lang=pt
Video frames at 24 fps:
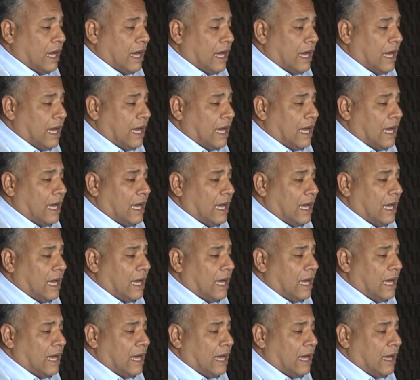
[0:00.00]

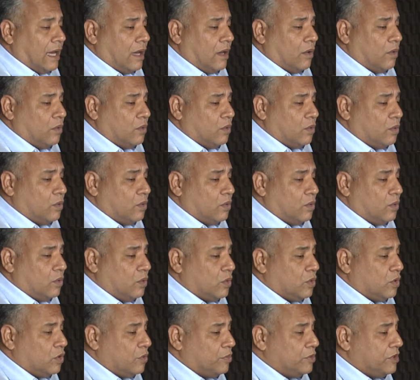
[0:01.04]
a o,
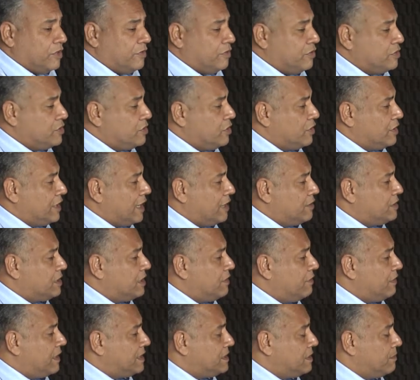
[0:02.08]
o grupo de funcionários
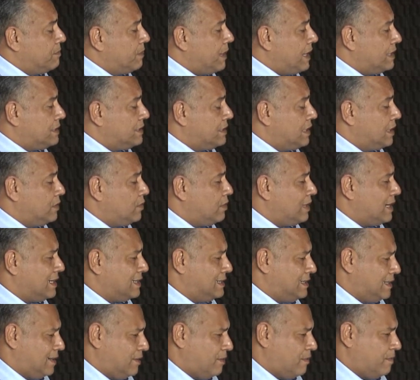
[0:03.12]
que fazem parte da
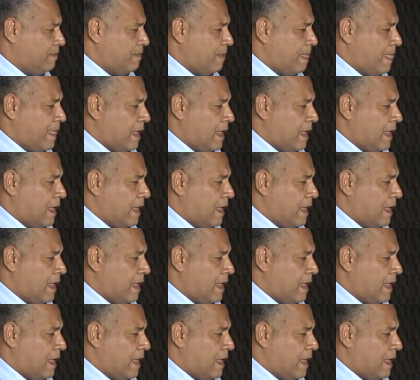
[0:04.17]
educação.